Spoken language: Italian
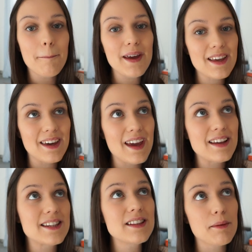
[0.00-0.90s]

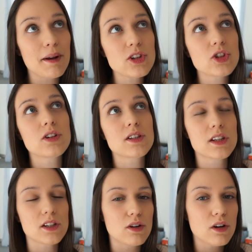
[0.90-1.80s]
perché settimana
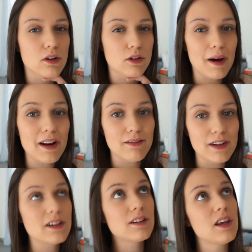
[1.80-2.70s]
scorsa, se non ricordo male,
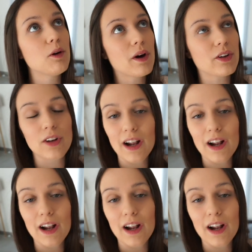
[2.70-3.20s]
venerdì, guardo in